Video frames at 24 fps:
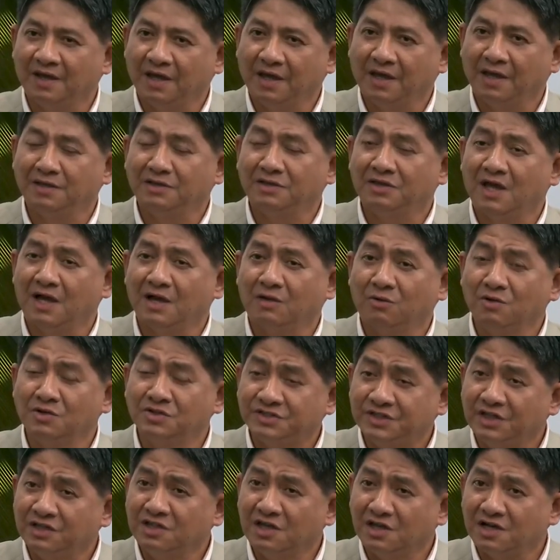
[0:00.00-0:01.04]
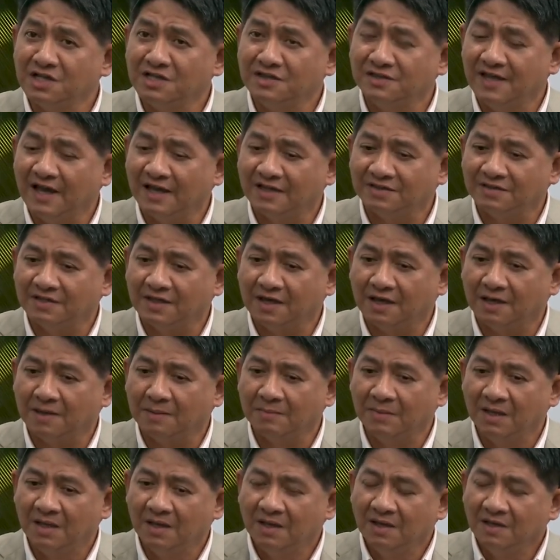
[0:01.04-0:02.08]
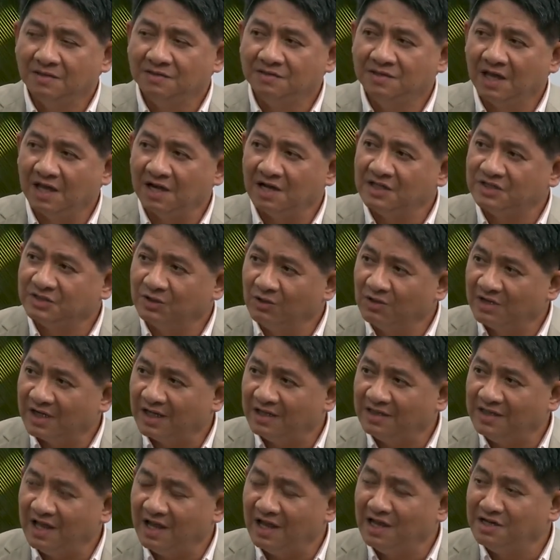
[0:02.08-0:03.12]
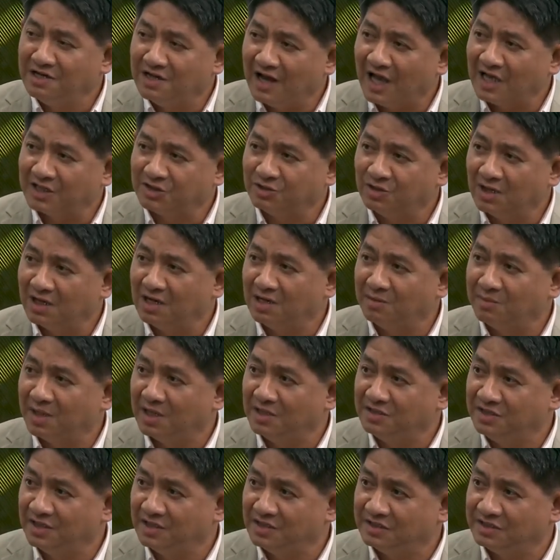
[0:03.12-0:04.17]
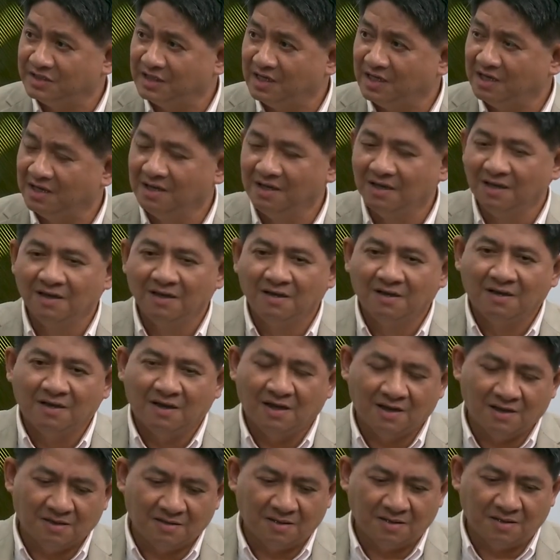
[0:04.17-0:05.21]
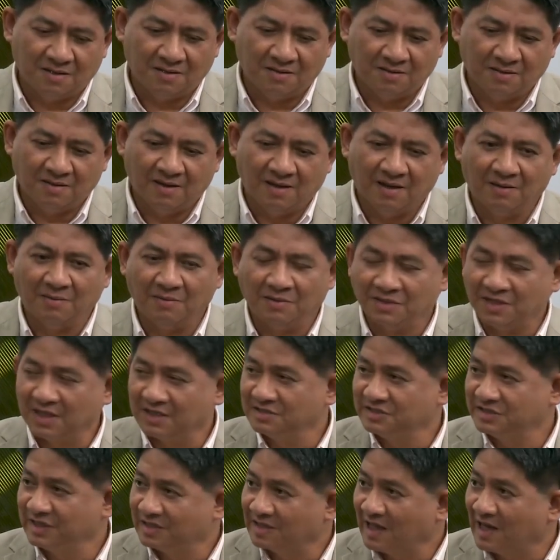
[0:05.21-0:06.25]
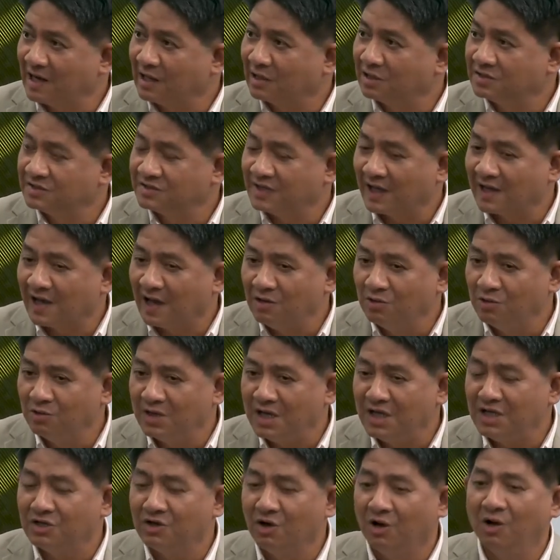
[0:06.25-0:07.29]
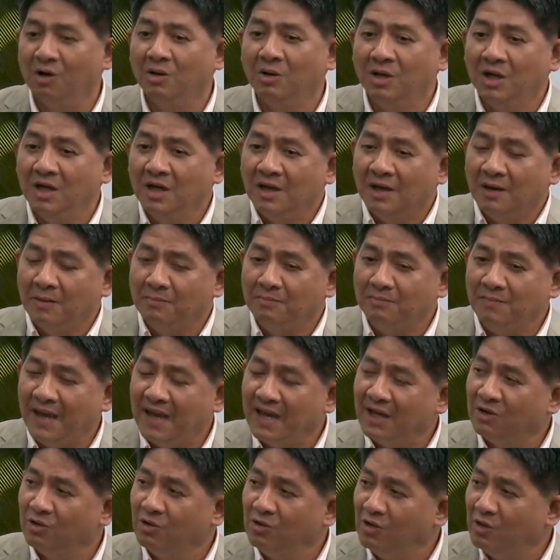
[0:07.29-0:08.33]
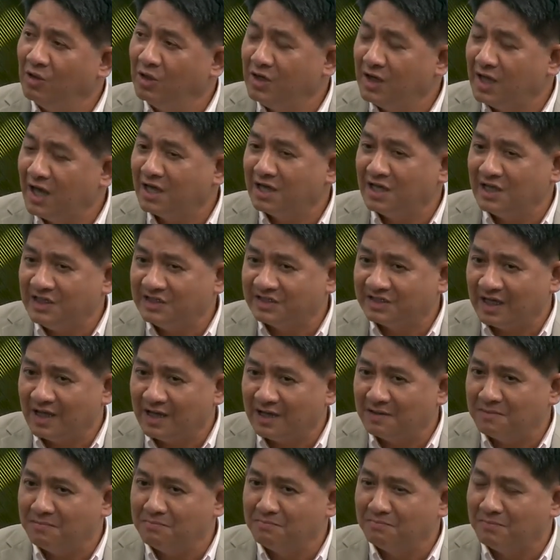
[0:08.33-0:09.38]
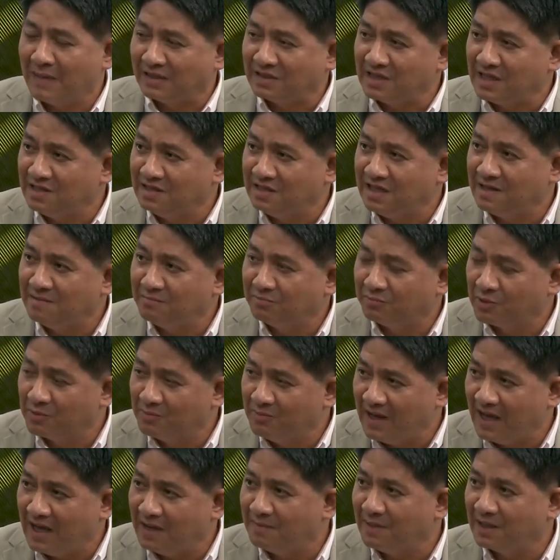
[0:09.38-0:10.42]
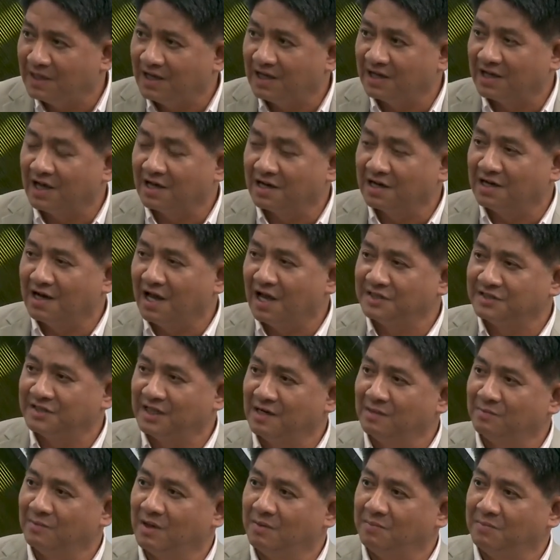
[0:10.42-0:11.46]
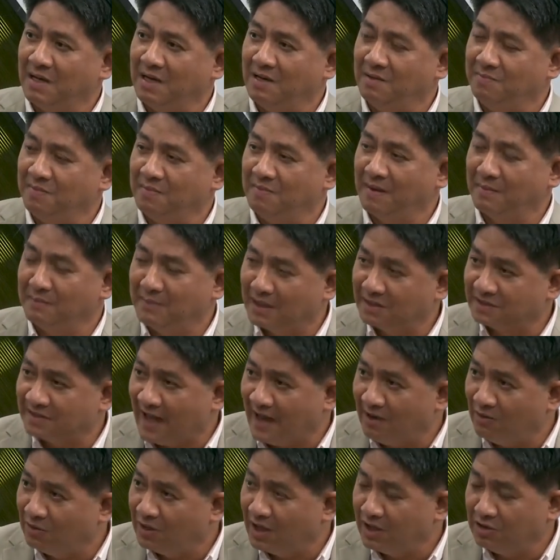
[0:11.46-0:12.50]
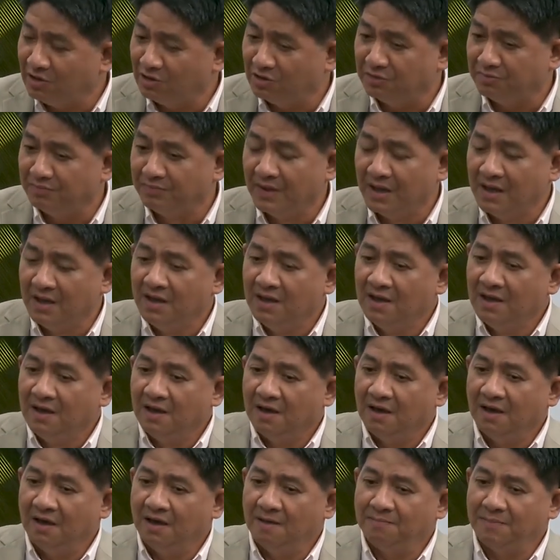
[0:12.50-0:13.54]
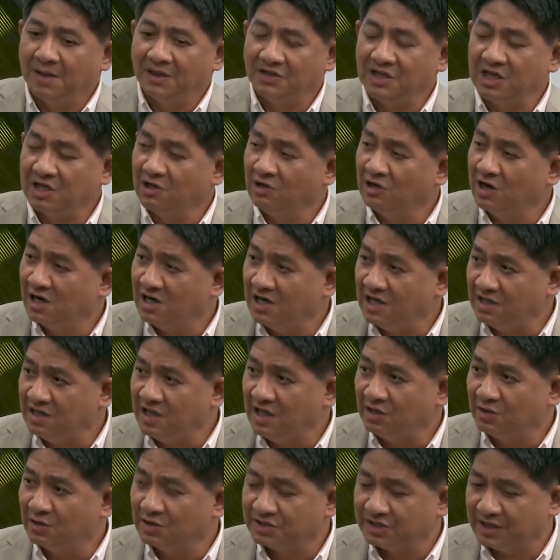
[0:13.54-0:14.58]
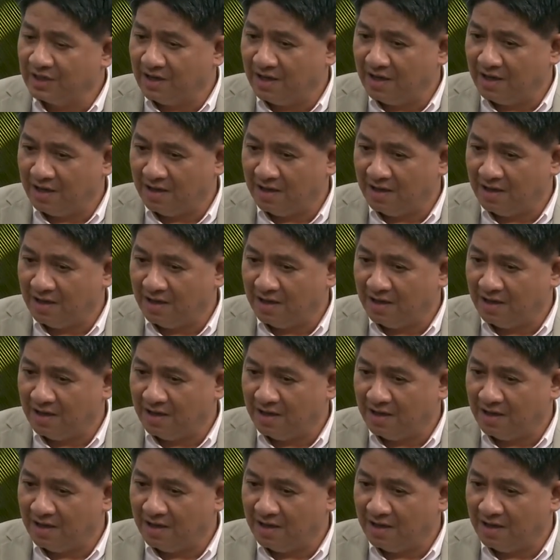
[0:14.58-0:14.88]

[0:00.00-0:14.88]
and uh, considering that uh, there is already a national emergency, mm-hmm. uh, uh, sa talag- Tagalogin ko, meron ng isang matinding problema nararanasan ng mga Pilip- ng mga tao ngayon, mm-hmm. uh, particularly dito sa